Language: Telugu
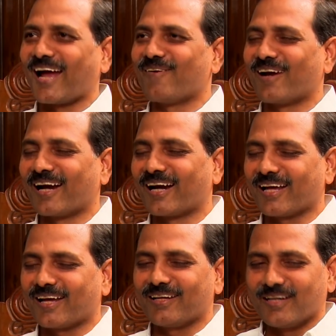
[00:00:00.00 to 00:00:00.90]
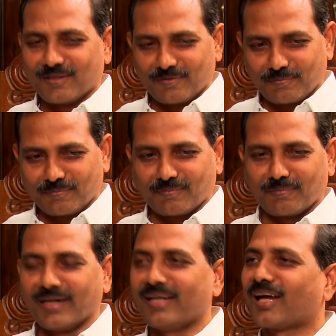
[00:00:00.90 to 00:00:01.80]
రాయి వేయాలి అంటే
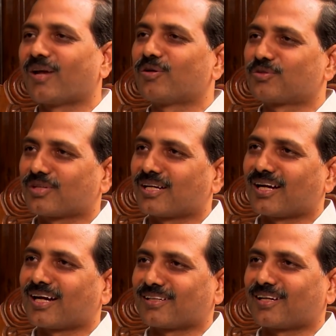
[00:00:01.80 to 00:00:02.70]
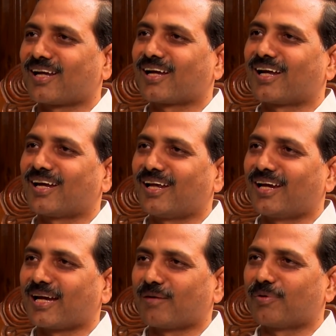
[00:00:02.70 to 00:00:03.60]
మీడియాలో వస్తున్న కథనాలు కానీ
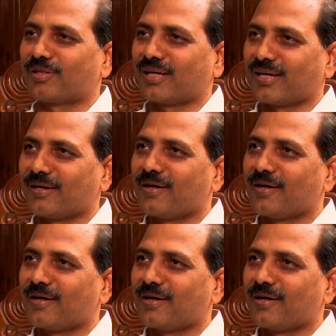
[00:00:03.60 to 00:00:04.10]
లేకపోతే